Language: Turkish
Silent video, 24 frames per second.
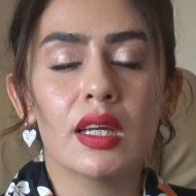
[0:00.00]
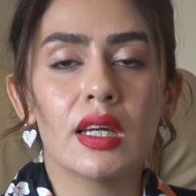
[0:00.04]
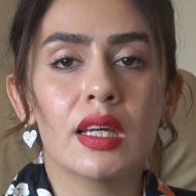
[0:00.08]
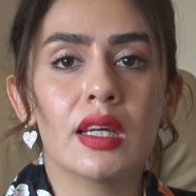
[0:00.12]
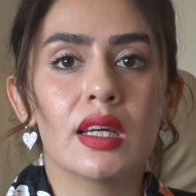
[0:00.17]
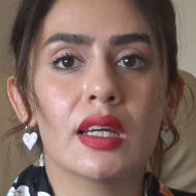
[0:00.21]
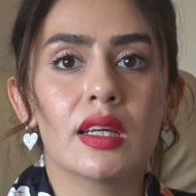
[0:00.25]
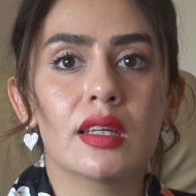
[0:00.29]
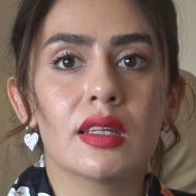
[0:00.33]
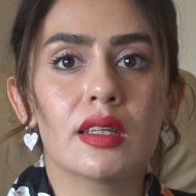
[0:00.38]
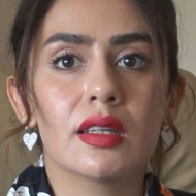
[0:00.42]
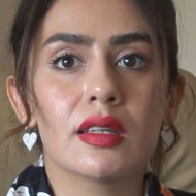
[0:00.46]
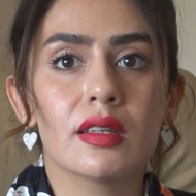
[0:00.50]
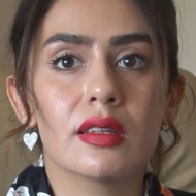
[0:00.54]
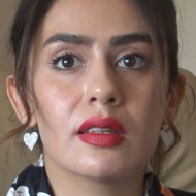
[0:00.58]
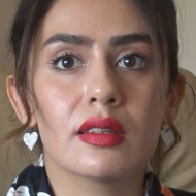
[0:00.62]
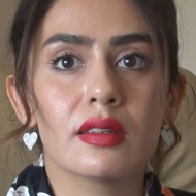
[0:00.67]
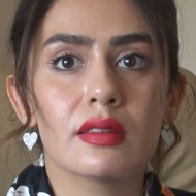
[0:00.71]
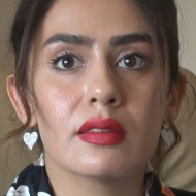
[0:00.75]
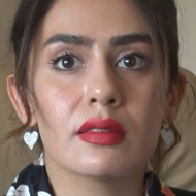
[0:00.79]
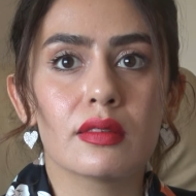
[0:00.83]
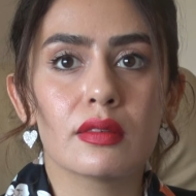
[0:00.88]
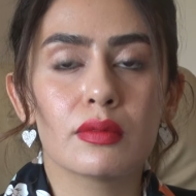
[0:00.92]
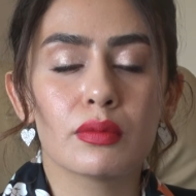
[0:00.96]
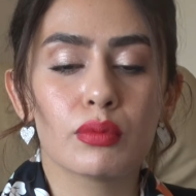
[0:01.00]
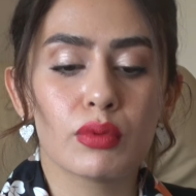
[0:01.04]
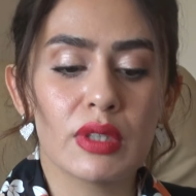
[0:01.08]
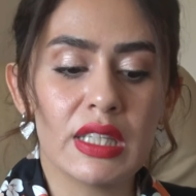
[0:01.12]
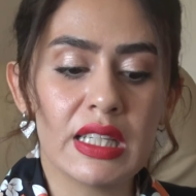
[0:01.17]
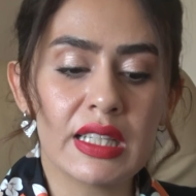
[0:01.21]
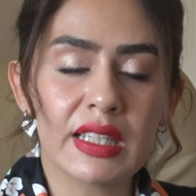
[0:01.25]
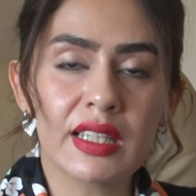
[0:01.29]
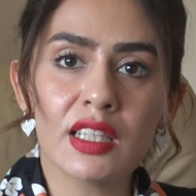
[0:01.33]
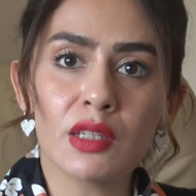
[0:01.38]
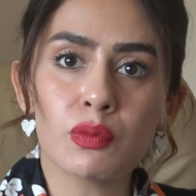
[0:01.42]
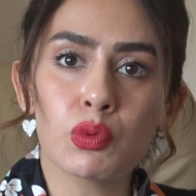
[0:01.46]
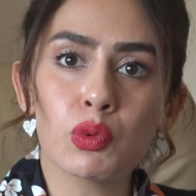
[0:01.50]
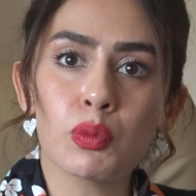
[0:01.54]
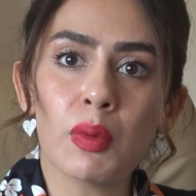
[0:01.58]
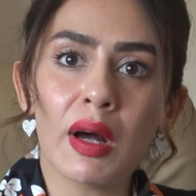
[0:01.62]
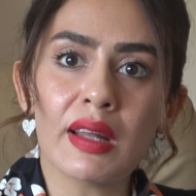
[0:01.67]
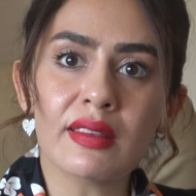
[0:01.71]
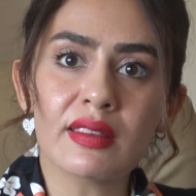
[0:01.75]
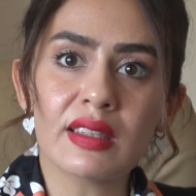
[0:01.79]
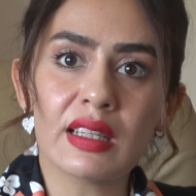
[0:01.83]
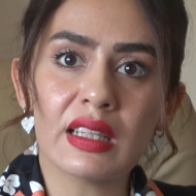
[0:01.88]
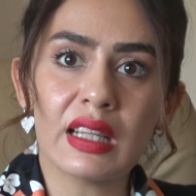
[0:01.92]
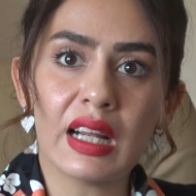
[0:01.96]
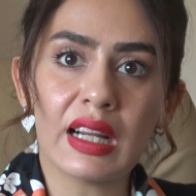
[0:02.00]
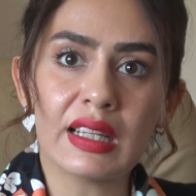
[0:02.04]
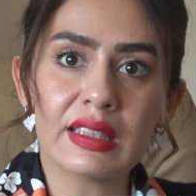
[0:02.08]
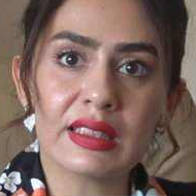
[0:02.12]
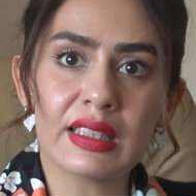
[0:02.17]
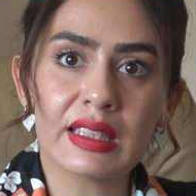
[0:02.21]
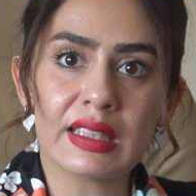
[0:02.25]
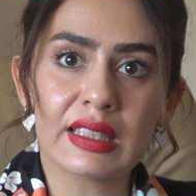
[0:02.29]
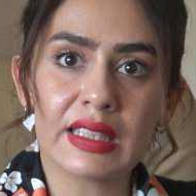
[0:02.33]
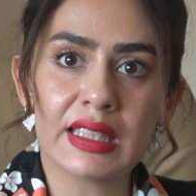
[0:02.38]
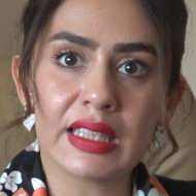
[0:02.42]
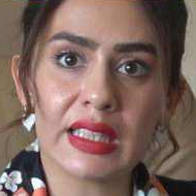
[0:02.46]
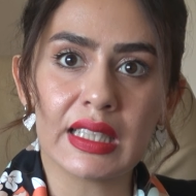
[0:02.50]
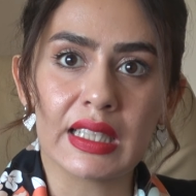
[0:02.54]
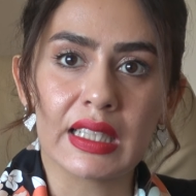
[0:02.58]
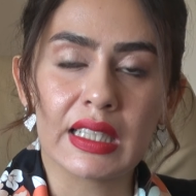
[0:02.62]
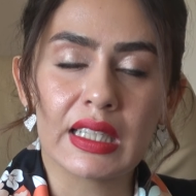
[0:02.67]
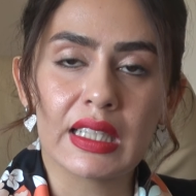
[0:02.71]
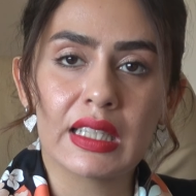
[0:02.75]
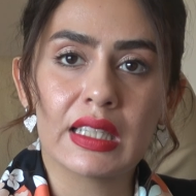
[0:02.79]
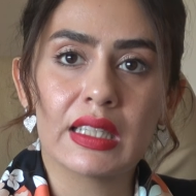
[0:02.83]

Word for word: E, ilgili bu maddelerdeki